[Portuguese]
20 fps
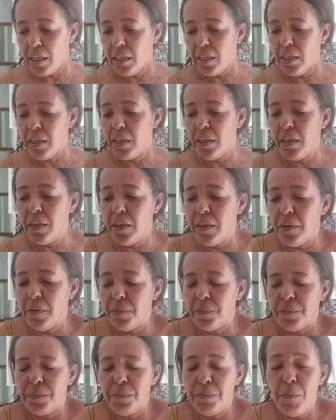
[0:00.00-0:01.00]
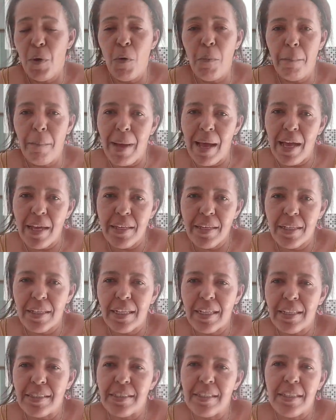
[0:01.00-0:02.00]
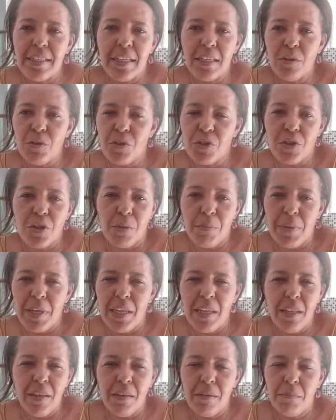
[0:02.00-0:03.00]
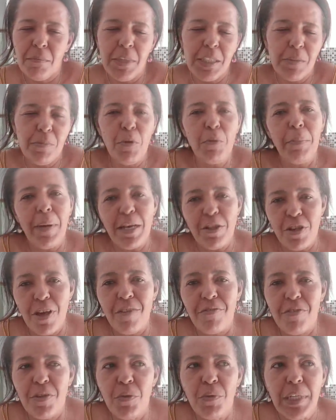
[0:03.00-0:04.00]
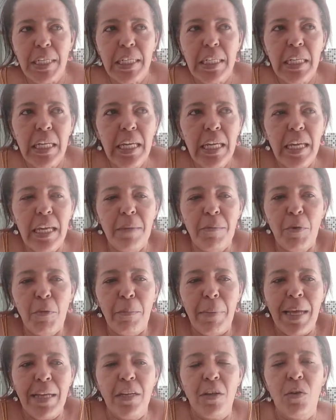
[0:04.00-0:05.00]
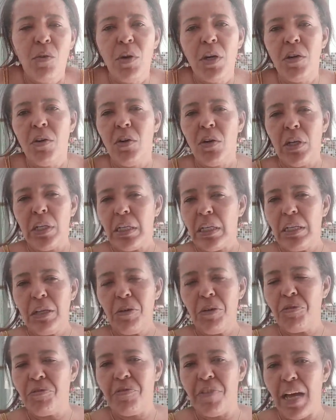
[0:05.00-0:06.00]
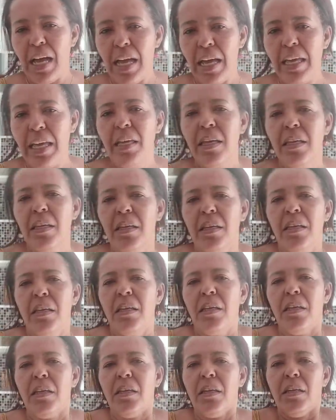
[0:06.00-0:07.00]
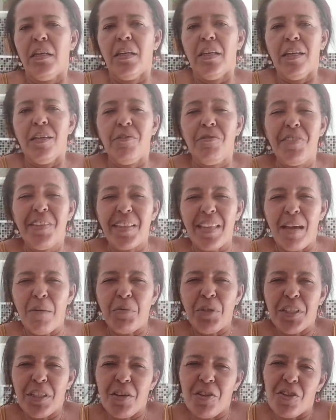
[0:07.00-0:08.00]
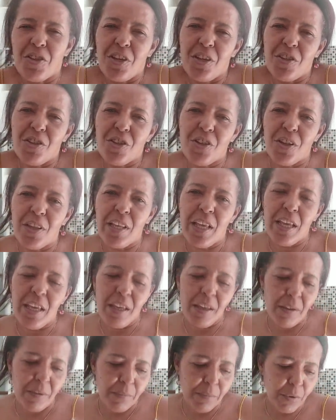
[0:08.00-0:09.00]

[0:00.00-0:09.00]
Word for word: E meu pai ia é na casa dela hoje também, mas meu pai já viu ele, né? Aí meu pai ligou agora, não vai evitar muita gente, né?